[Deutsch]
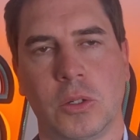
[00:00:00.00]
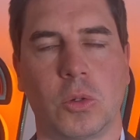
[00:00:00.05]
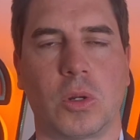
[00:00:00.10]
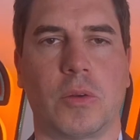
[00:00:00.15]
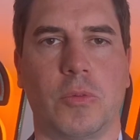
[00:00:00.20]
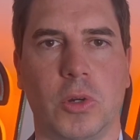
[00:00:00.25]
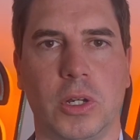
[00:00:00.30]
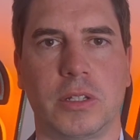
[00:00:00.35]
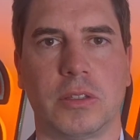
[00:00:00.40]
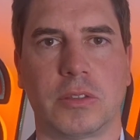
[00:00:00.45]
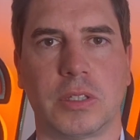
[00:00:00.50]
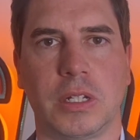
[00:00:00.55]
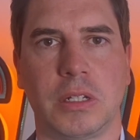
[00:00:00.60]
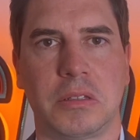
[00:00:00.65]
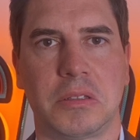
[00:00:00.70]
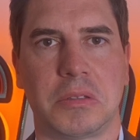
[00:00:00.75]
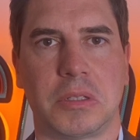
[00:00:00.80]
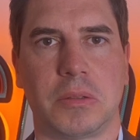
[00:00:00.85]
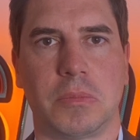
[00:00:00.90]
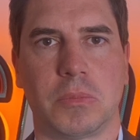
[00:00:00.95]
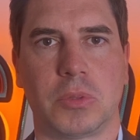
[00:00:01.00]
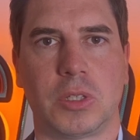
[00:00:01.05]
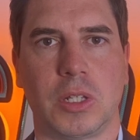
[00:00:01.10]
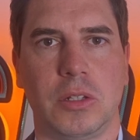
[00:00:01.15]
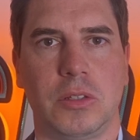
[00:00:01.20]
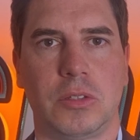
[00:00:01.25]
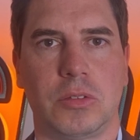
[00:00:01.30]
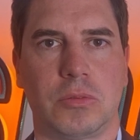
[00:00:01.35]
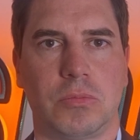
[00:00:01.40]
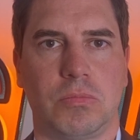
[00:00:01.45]
oder worden sind, ähm,
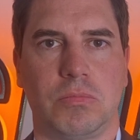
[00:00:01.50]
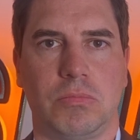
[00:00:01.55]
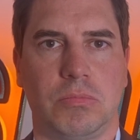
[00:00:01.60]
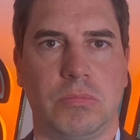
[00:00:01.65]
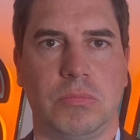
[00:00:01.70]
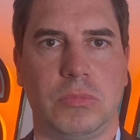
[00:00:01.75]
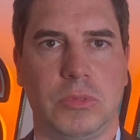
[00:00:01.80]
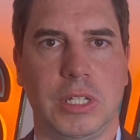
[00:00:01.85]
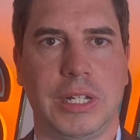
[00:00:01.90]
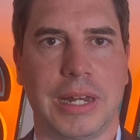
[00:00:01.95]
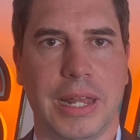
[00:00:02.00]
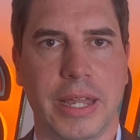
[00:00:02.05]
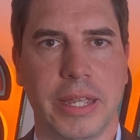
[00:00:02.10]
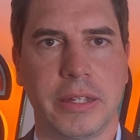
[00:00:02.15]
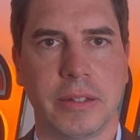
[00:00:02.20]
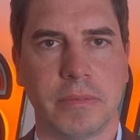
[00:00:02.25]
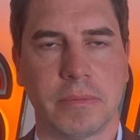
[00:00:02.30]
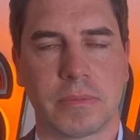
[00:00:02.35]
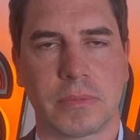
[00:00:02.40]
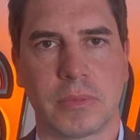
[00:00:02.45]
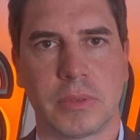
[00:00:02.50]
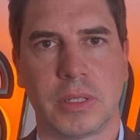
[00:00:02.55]
sind die gleichen.